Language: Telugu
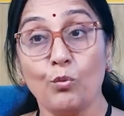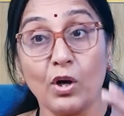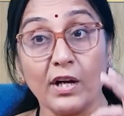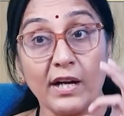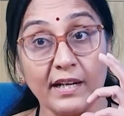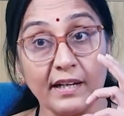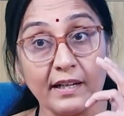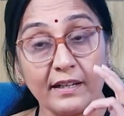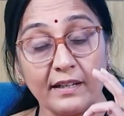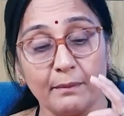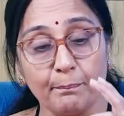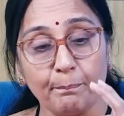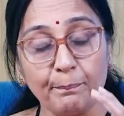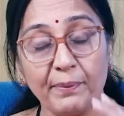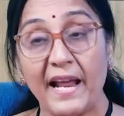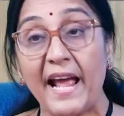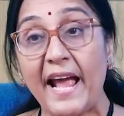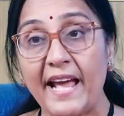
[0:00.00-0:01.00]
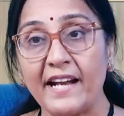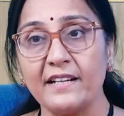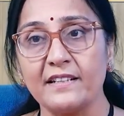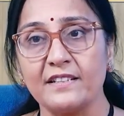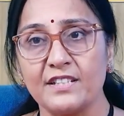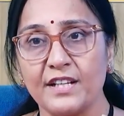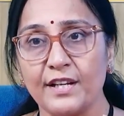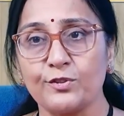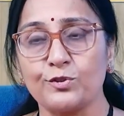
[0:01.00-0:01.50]
ఒక ప్లాన్
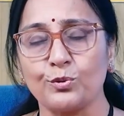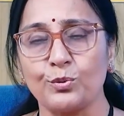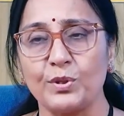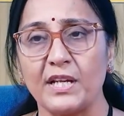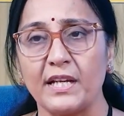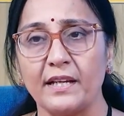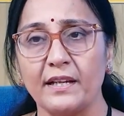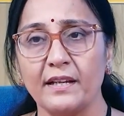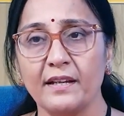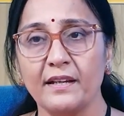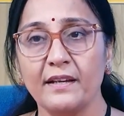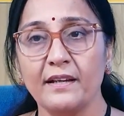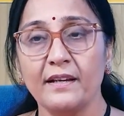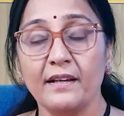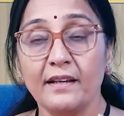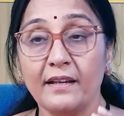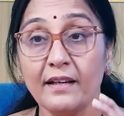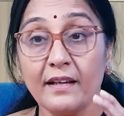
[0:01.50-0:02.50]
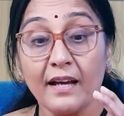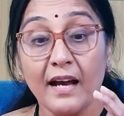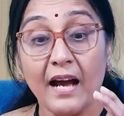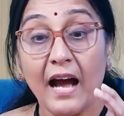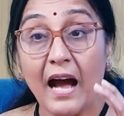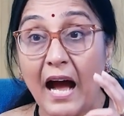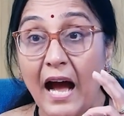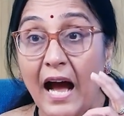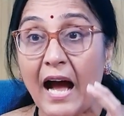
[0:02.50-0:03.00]
చేసుకుని
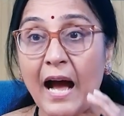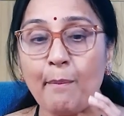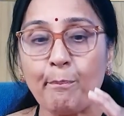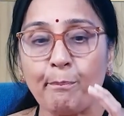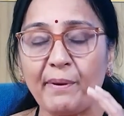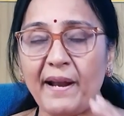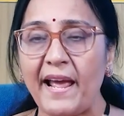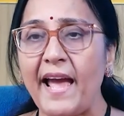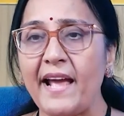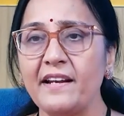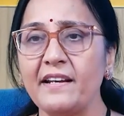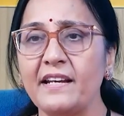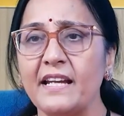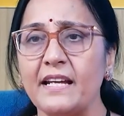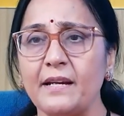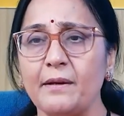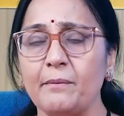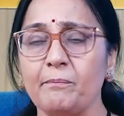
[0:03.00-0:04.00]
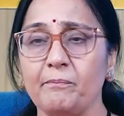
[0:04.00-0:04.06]
ఆ ప్లాన్ని